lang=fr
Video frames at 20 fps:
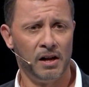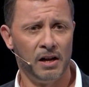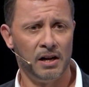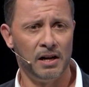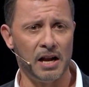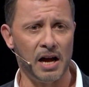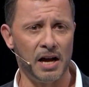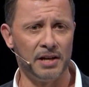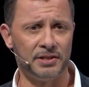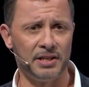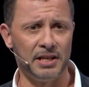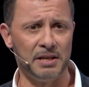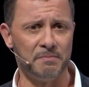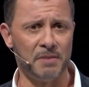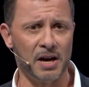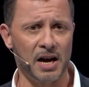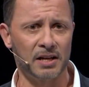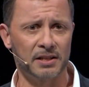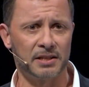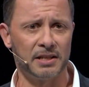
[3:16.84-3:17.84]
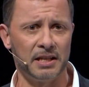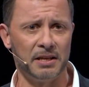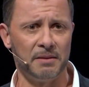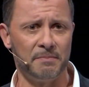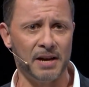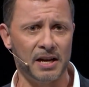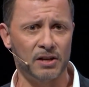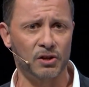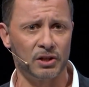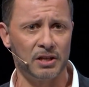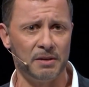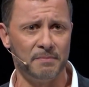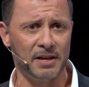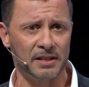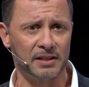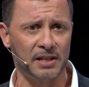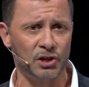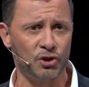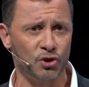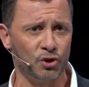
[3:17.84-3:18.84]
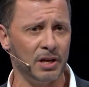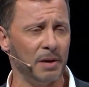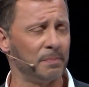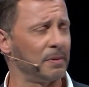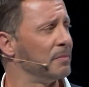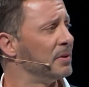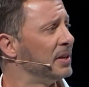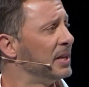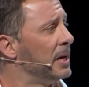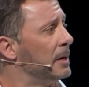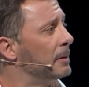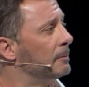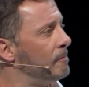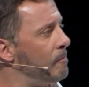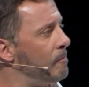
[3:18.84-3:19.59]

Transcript: Lundi, mardi, mercredi matin, jeudi après-midi.